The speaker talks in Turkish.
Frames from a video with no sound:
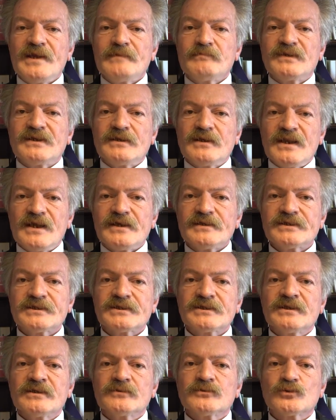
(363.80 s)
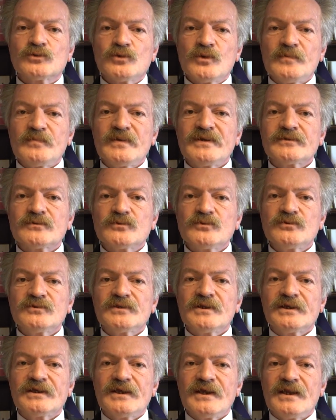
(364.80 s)
yem, ilaç, sulama
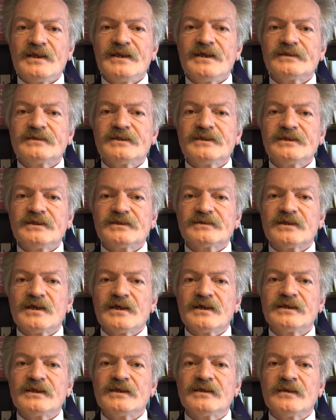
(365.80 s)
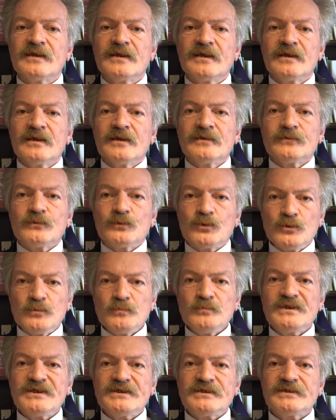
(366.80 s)
suyundaki elektrik dahil
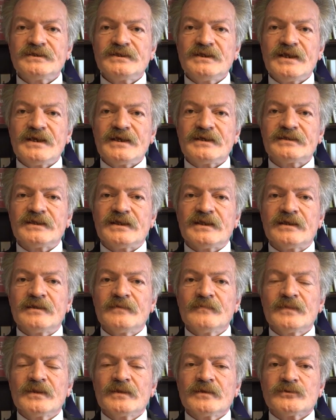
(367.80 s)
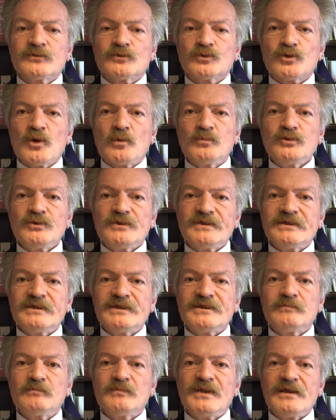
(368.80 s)
tüm girdilerde somut
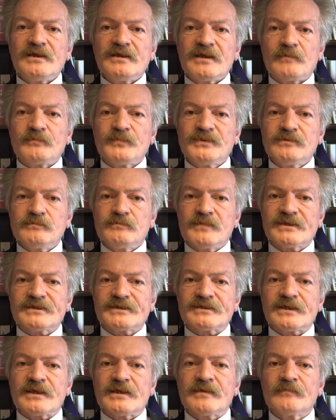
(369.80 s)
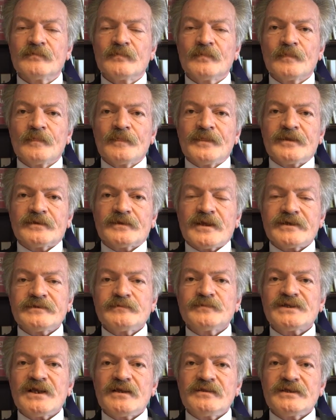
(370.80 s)
indirimler yapılmazsa
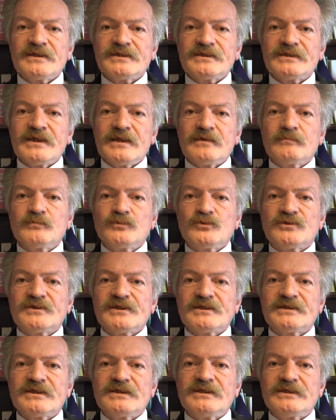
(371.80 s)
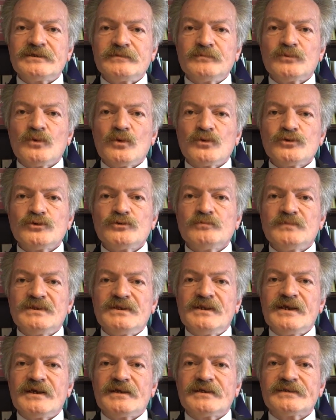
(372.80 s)
tarımsal destek bütçesi 29
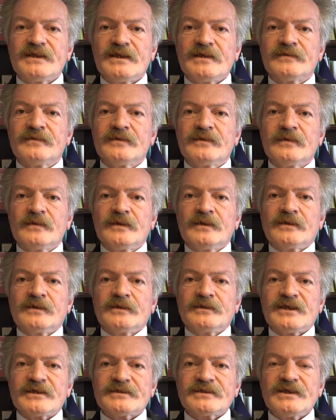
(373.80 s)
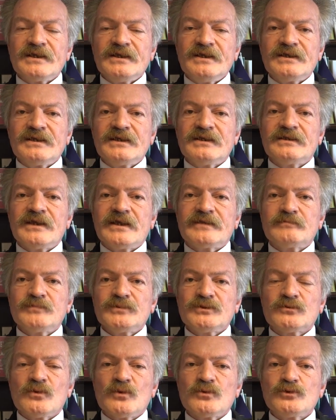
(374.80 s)
milyardan yasa gereği
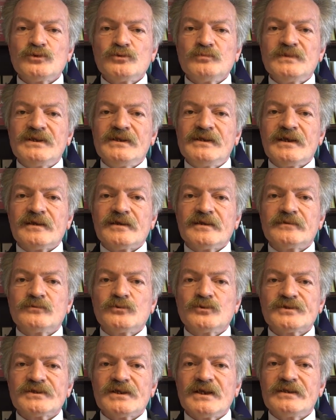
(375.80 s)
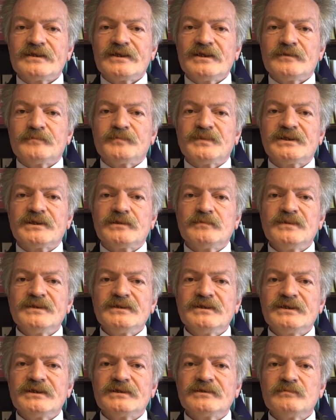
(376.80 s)
79 milyara yükseltilip
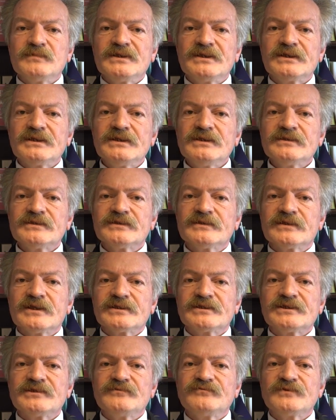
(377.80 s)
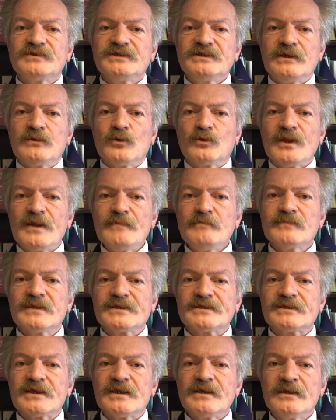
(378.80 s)
2022 yılında çiftçiye
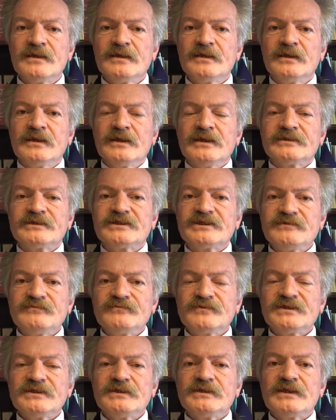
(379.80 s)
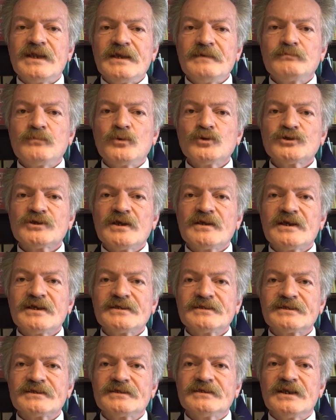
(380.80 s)
ödenmese çiftçi ne boş
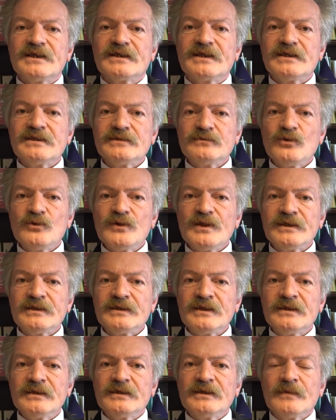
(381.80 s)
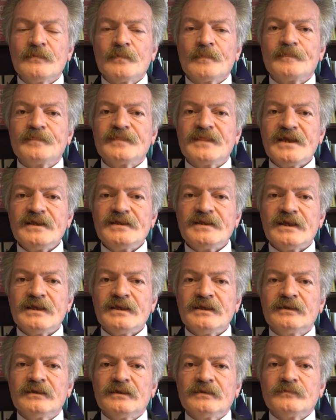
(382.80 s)
arazisine geri döner ne
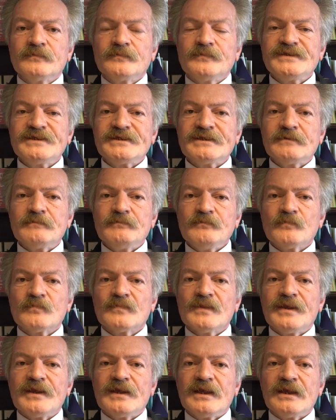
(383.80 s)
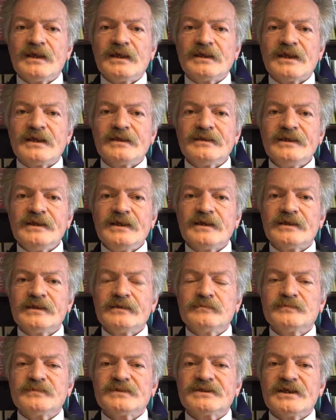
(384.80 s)
de bizim e, kendi
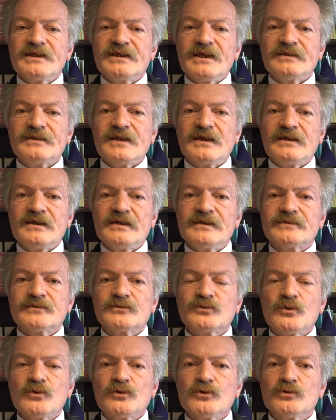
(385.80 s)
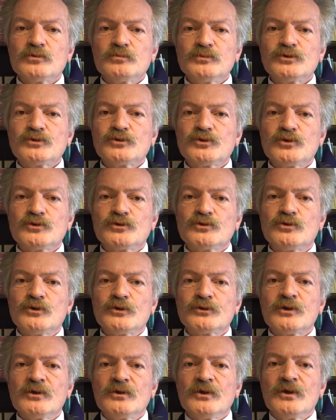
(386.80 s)
kendimize yeterlilik sorunumuz
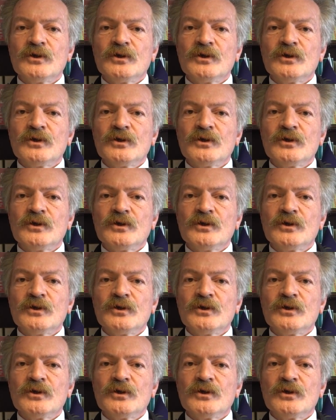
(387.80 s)
çözülür.